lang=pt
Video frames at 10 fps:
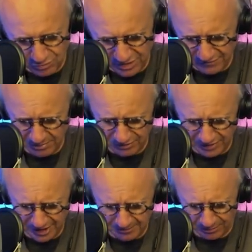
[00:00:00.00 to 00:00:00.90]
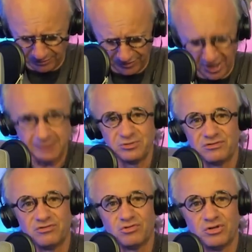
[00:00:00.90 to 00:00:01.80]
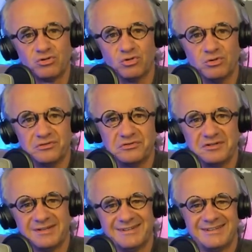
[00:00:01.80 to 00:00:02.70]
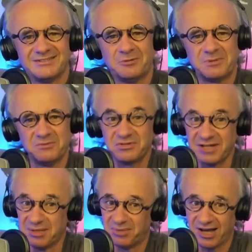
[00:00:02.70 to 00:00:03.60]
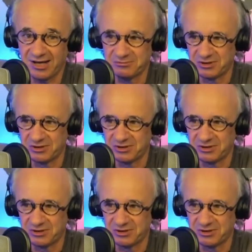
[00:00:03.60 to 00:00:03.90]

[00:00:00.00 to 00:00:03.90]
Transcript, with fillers: O que vamos ler em Provérbios 18, 12? Só para você lembrar,